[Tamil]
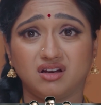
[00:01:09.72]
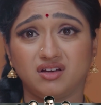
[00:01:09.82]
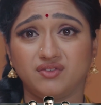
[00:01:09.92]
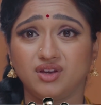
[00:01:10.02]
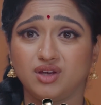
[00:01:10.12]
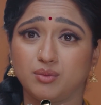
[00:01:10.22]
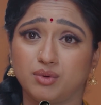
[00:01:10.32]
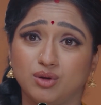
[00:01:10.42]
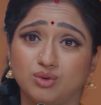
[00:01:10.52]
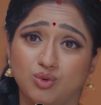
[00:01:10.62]
ஏற்கனவே
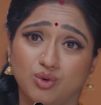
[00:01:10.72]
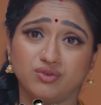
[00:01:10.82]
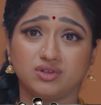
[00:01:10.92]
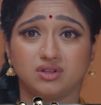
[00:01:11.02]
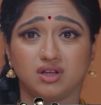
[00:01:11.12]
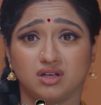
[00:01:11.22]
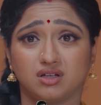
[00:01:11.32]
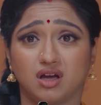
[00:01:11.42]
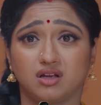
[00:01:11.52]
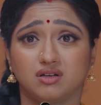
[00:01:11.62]
என் மேல கோவத்துல
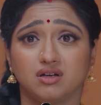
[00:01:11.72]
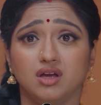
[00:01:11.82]
இருக்காரு